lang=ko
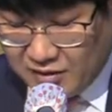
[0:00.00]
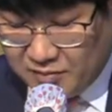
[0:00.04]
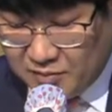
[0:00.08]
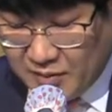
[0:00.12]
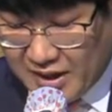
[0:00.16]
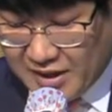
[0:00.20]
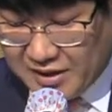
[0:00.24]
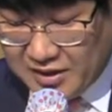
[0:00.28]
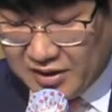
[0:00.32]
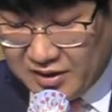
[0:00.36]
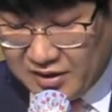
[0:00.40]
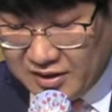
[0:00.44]

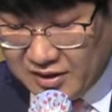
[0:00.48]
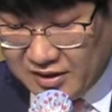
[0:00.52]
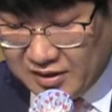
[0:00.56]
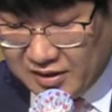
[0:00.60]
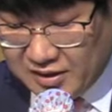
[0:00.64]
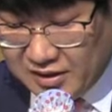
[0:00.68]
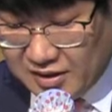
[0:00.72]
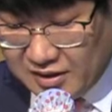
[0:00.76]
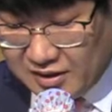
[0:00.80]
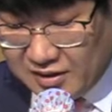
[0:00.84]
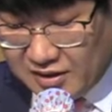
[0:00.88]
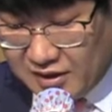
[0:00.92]
마귀는
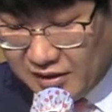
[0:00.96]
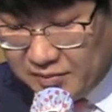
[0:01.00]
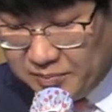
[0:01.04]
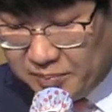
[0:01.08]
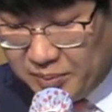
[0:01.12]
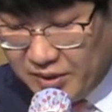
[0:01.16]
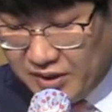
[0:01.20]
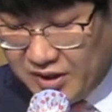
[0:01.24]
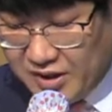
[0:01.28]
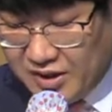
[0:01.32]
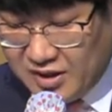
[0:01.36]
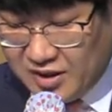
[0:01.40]

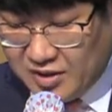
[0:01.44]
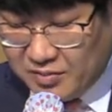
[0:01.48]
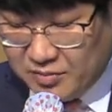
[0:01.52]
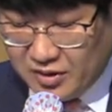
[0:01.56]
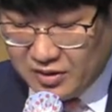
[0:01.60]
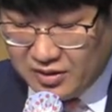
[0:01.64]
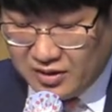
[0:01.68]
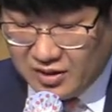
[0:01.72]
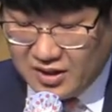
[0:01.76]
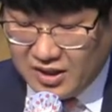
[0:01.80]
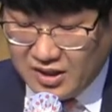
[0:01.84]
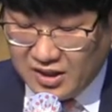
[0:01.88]
특별히
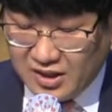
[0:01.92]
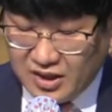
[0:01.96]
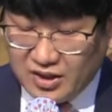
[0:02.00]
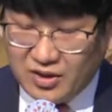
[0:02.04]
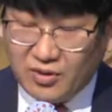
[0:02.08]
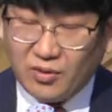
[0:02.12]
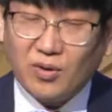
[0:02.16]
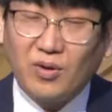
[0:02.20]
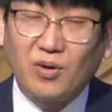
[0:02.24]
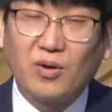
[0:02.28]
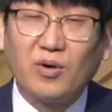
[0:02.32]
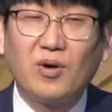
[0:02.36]

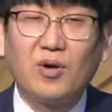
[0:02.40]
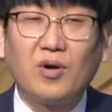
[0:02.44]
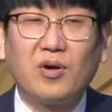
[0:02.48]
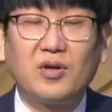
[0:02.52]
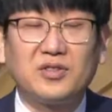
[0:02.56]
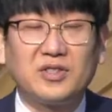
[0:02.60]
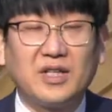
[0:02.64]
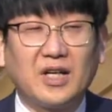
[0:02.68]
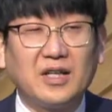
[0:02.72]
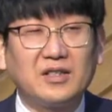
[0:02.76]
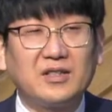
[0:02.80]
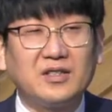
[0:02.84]
넘어뜨리기로
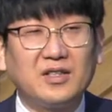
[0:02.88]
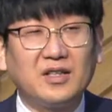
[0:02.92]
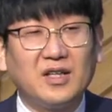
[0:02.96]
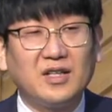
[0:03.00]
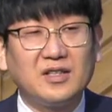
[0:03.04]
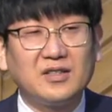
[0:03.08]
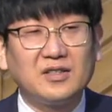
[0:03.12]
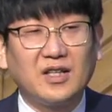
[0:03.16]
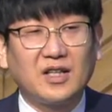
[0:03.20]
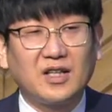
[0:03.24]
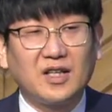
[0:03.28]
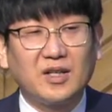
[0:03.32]
작정한
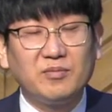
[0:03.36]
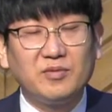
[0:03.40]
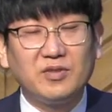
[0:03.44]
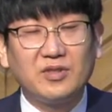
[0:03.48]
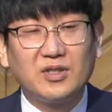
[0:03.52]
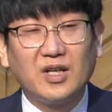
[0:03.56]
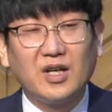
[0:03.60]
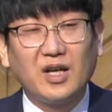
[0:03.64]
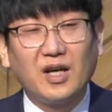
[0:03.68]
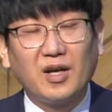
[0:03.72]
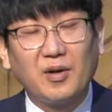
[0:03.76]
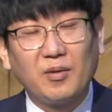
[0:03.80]

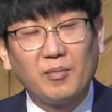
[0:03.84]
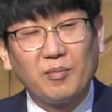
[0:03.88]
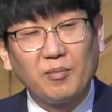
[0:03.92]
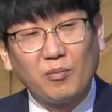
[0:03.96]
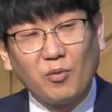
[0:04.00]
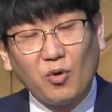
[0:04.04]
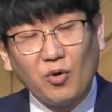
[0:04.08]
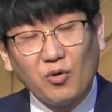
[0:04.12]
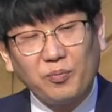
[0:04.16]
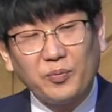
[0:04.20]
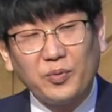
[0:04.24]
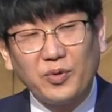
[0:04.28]
사람들의
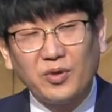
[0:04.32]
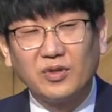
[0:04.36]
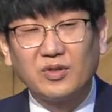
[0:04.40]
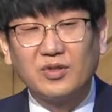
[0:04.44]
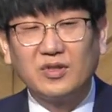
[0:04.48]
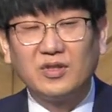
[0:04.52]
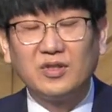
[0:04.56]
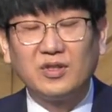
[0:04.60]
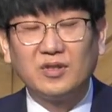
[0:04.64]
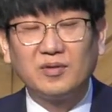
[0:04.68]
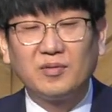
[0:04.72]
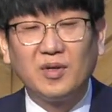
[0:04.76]

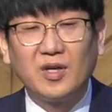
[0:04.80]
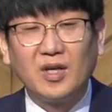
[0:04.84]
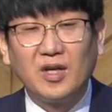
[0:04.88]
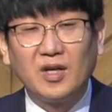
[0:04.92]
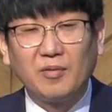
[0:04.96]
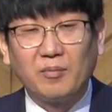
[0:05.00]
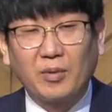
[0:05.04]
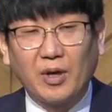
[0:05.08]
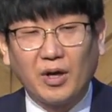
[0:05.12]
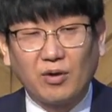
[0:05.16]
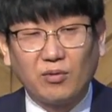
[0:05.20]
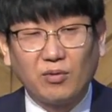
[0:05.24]
목표는
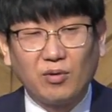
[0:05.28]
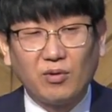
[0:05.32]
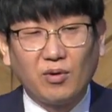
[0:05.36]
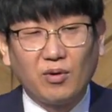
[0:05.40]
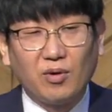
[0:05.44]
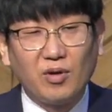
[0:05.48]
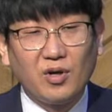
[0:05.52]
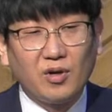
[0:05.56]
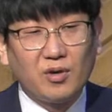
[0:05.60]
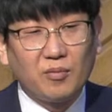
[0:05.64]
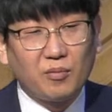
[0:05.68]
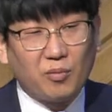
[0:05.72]

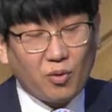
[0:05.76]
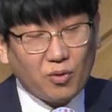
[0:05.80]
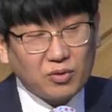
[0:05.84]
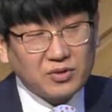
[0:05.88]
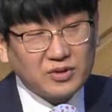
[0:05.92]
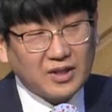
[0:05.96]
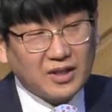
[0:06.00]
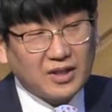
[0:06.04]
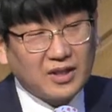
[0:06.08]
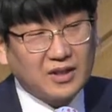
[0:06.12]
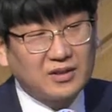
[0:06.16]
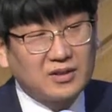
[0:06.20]
바로
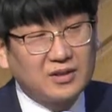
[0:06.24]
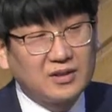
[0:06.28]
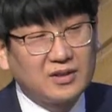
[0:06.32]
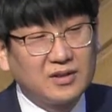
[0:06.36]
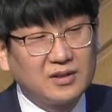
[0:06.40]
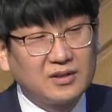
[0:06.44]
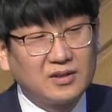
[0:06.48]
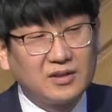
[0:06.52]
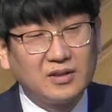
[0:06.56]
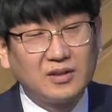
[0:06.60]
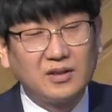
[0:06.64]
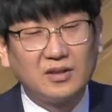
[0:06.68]
목사
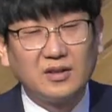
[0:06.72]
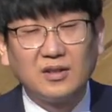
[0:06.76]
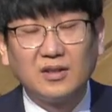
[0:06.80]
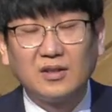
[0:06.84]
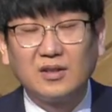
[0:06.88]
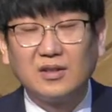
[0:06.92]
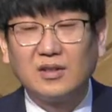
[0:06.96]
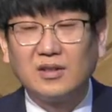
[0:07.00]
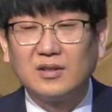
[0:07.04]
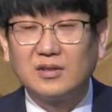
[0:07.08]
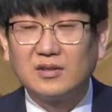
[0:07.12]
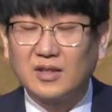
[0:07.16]
같은
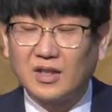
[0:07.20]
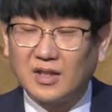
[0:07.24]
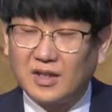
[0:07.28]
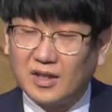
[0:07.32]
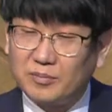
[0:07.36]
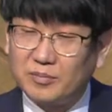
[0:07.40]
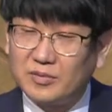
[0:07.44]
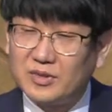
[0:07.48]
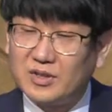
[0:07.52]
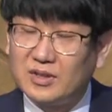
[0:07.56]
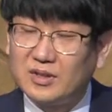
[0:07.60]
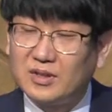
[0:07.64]

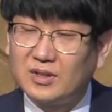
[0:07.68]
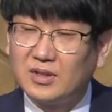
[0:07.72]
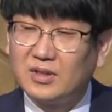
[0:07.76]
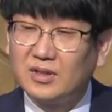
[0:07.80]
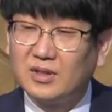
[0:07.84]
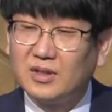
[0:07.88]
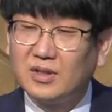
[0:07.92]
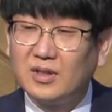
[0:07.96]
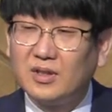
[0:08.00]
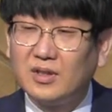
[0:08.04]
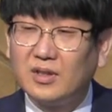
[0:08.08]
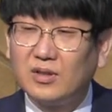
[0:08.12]
사람들,
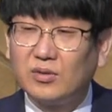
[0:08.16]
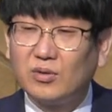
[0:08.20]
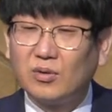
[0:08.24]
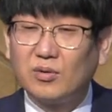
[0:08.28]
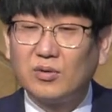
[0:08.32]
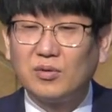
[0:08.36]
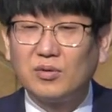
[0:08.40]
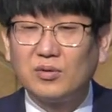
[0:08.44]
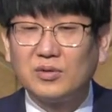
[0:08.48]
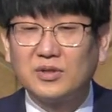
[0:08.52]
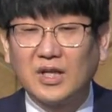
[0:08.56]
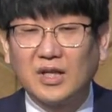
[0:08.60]

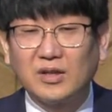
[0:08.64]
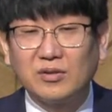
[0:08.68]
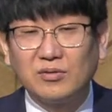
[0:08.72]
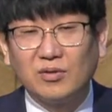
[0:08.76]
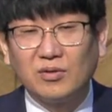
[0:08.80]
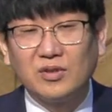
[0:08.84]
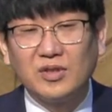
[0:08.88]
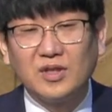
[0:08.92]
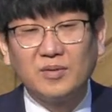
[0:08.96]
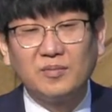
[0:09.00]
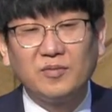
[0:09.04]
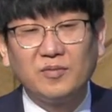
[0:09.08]
또
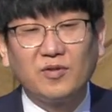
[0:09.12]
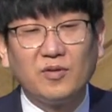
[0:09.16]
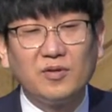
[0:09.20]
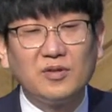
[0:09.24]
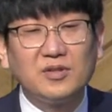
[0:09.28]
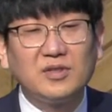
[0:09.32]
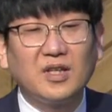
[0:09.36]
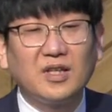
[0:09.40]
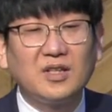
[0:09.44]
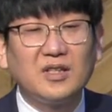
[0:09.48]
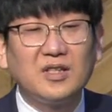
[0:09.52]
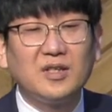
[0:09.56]
장로님,
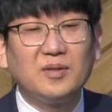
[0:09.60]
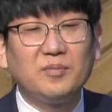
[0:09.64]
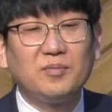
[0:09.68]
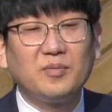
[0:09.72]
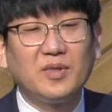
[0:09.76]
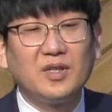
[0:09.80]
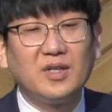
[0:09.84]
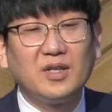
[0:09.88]
권사님,